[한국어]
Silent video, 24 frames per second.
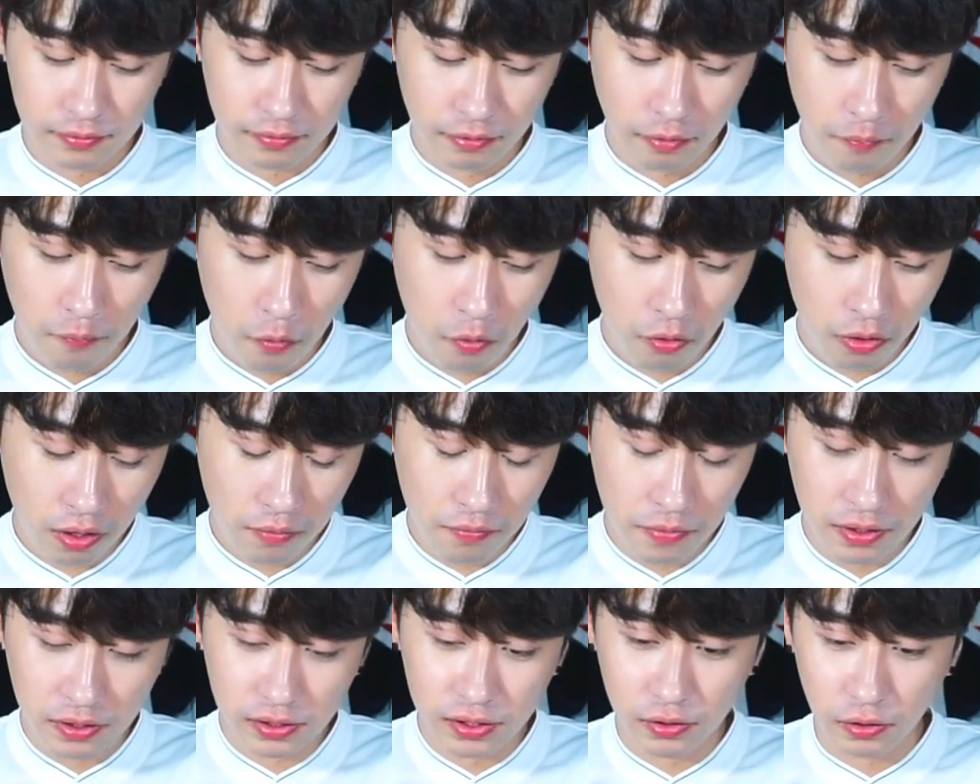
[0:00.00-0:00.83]
떡볶이
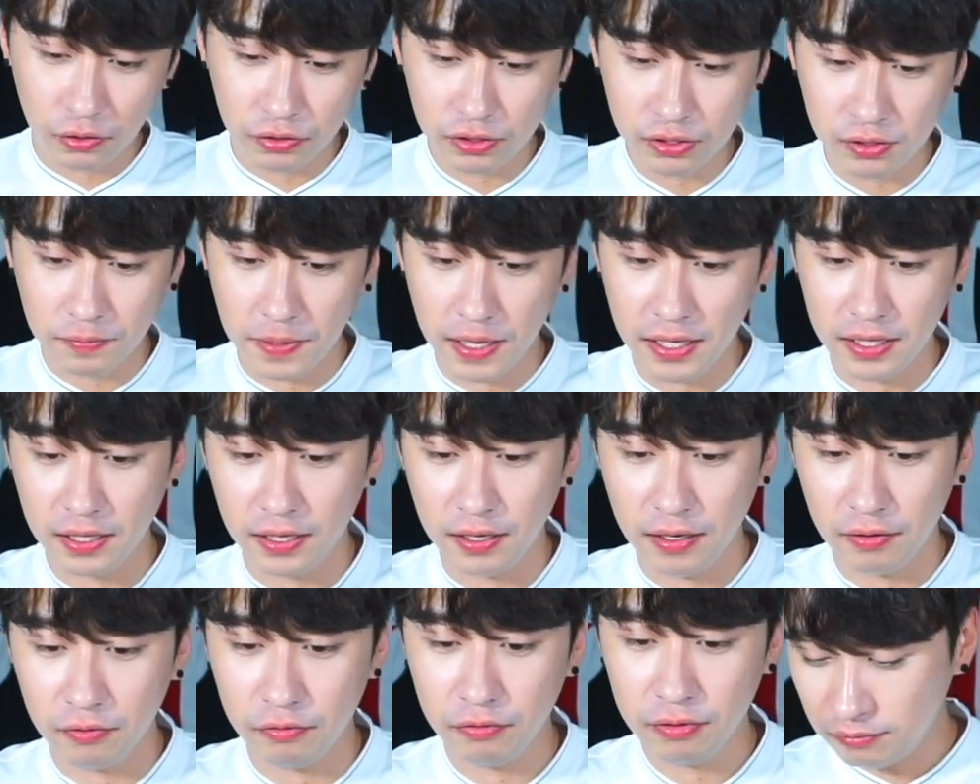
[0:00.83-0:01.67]
맛이 어디서 많이
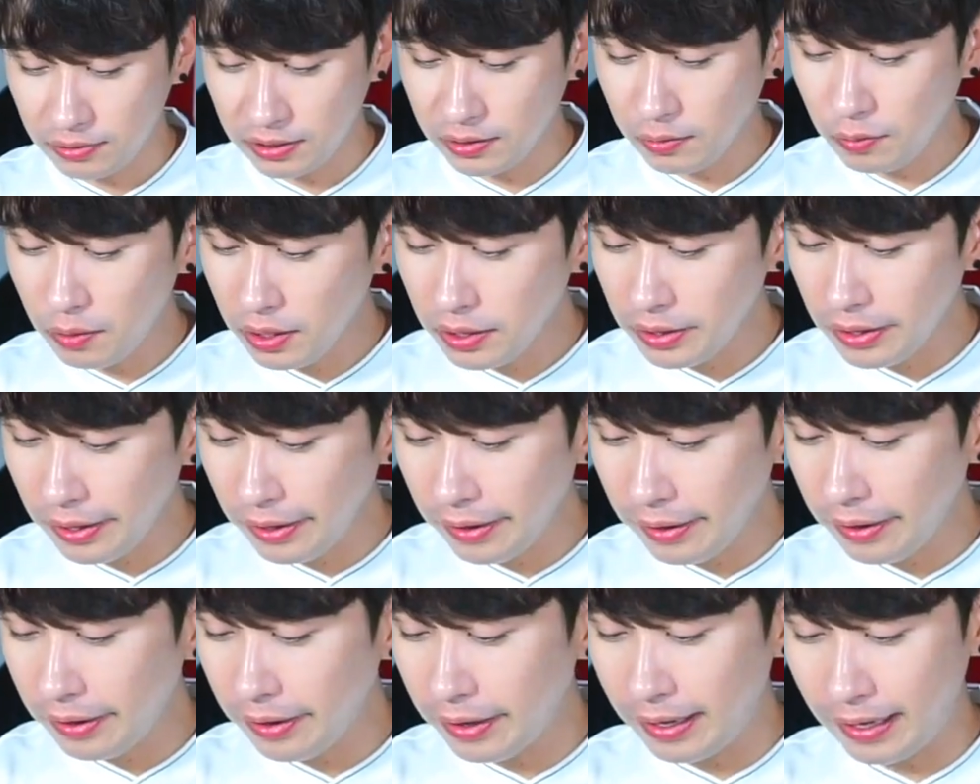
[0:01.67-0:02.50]
나냐고요?
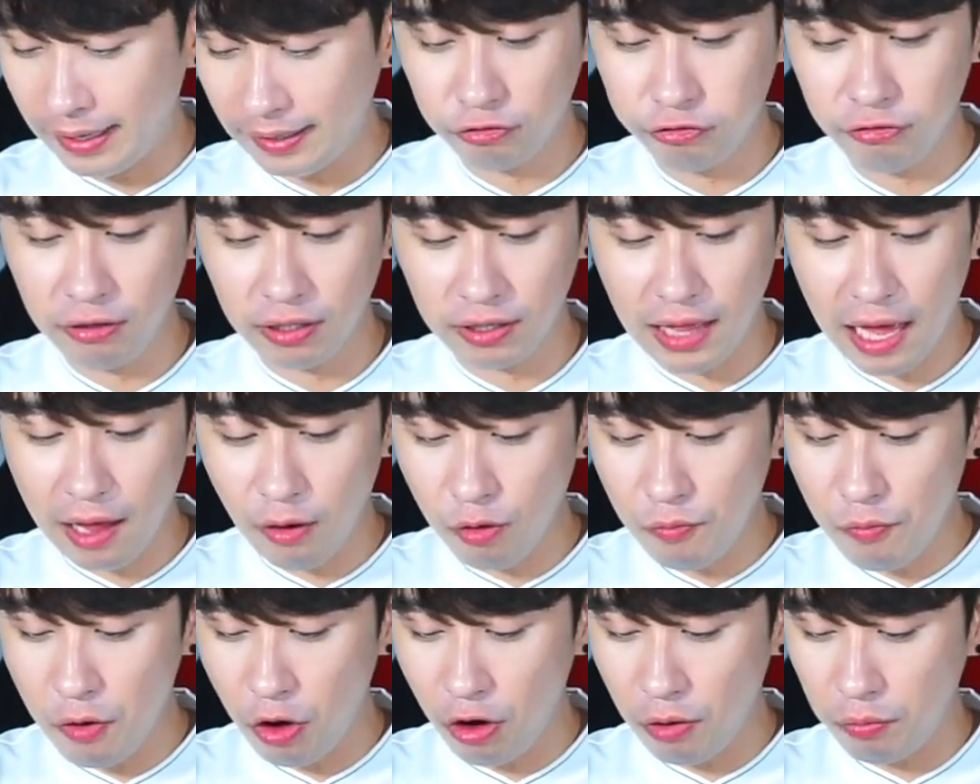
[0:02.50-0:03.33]
죄송한데 두 개
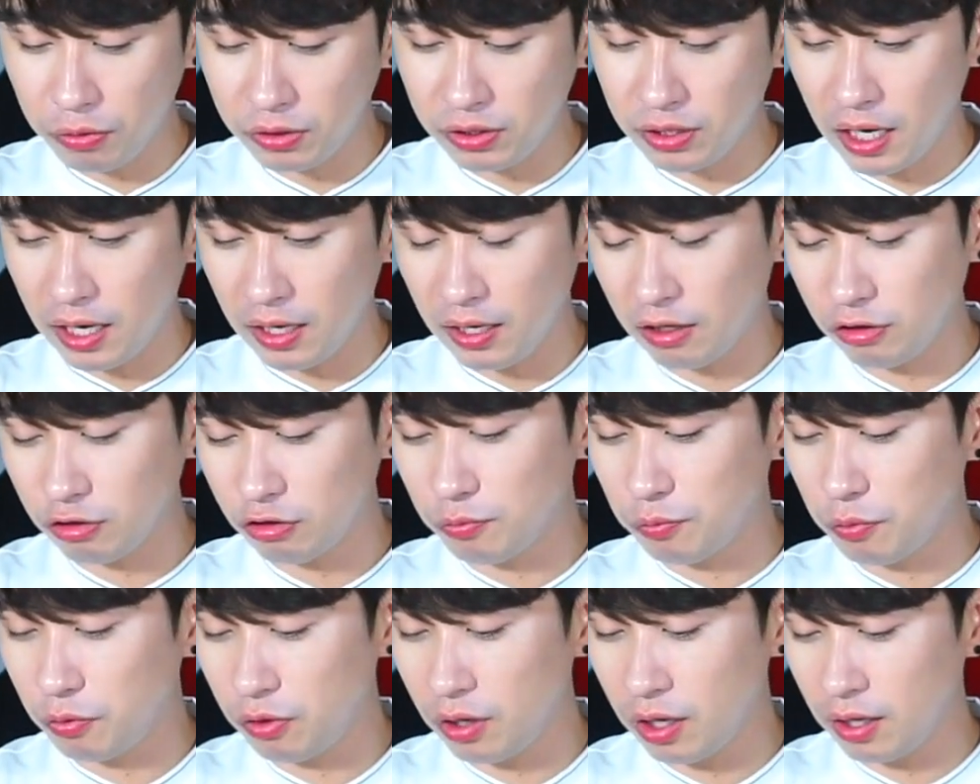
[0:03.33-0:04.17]
따로 먹어보지
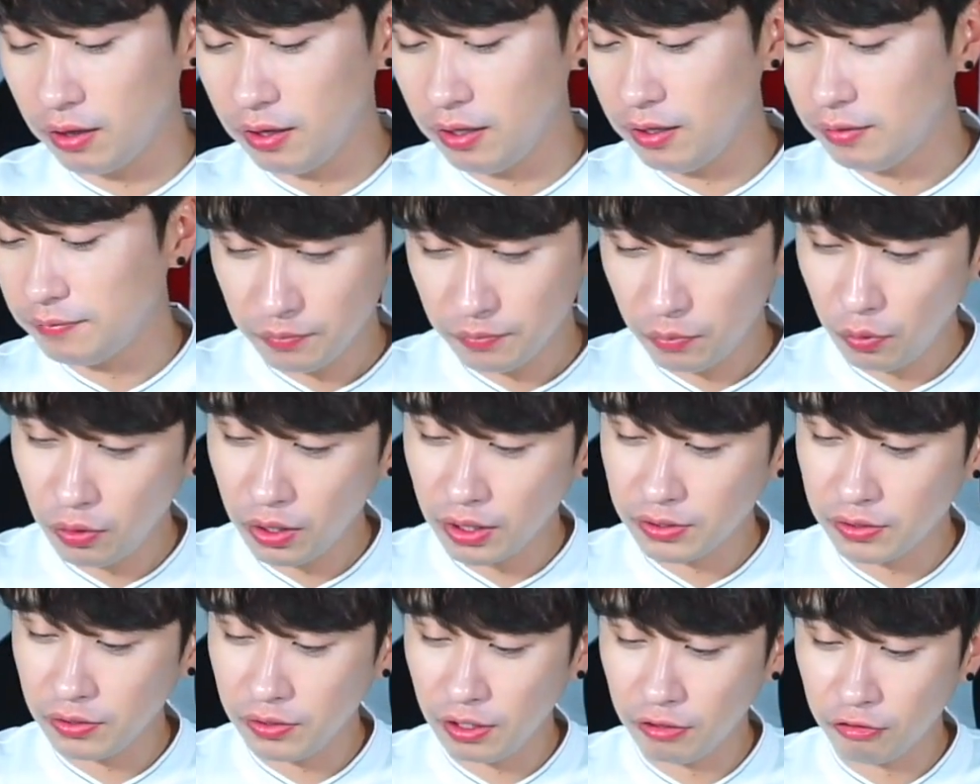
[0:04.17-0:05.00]
않아가지고
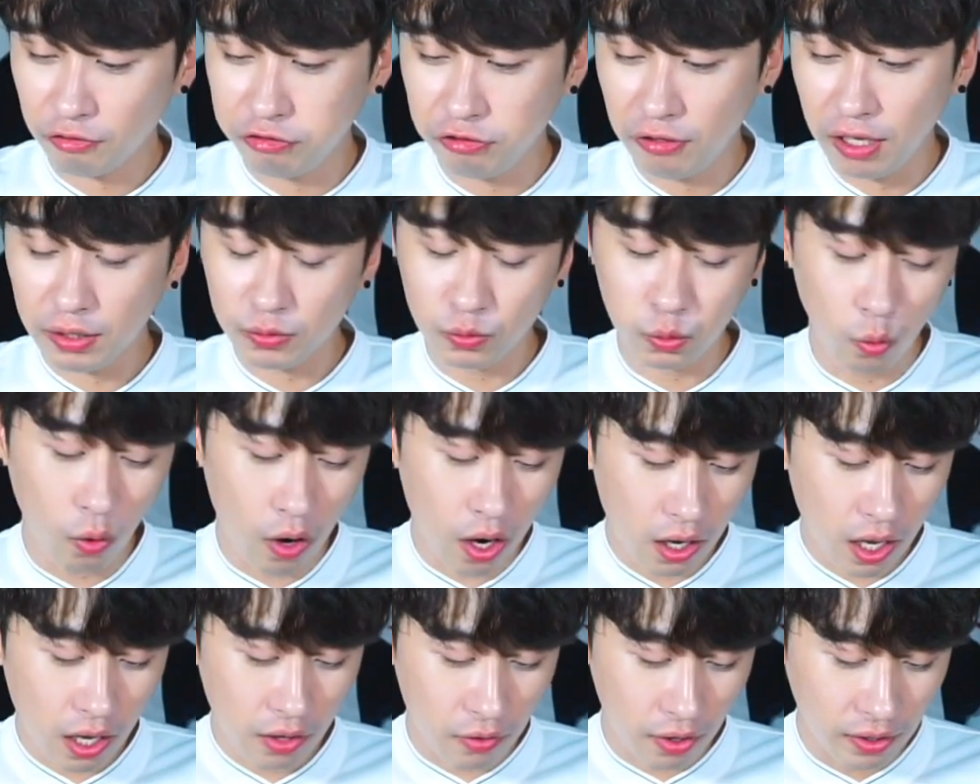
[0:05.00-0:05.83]
모르겠어요. 그냥 두 개의
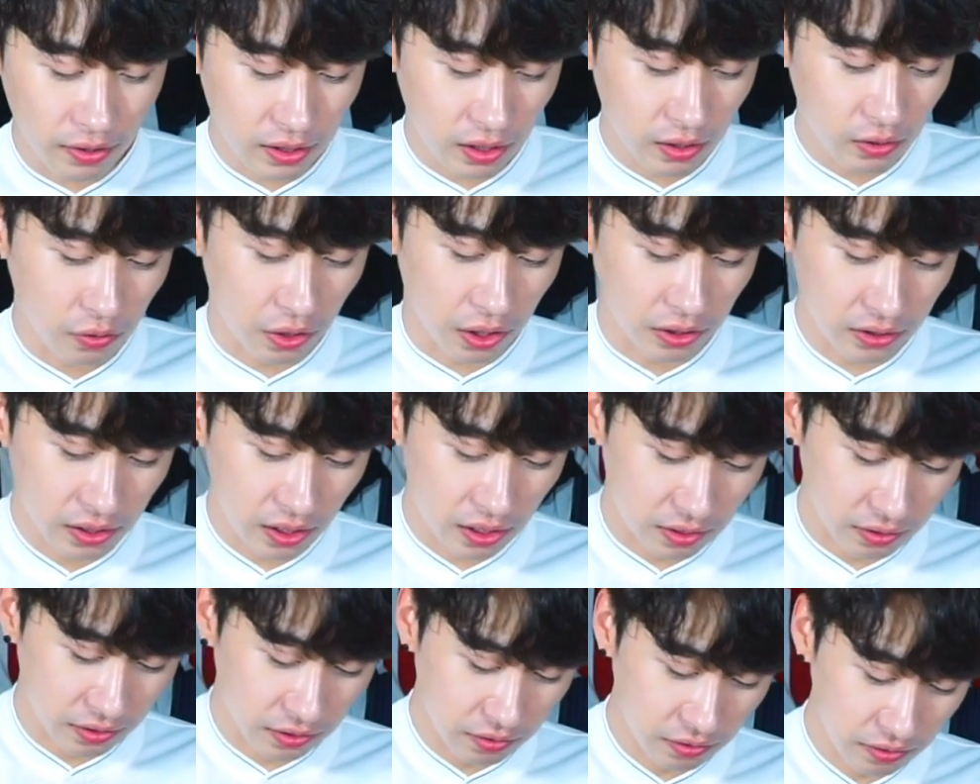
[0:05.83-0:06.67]
조화가 굉장히
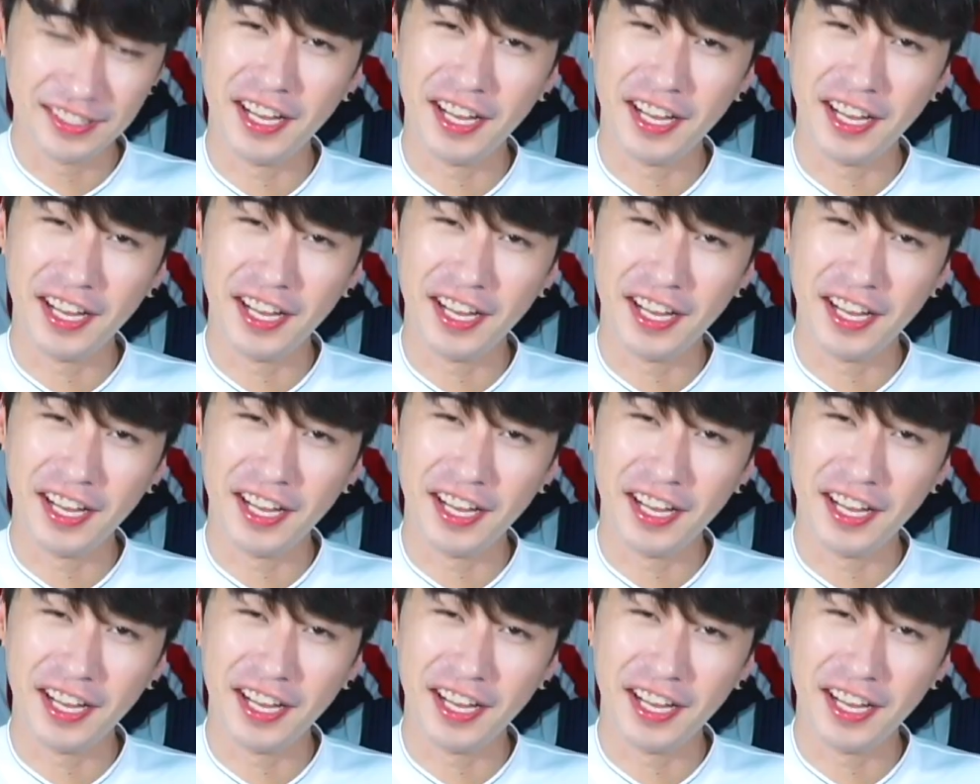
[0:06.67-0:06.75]
괜찮았어.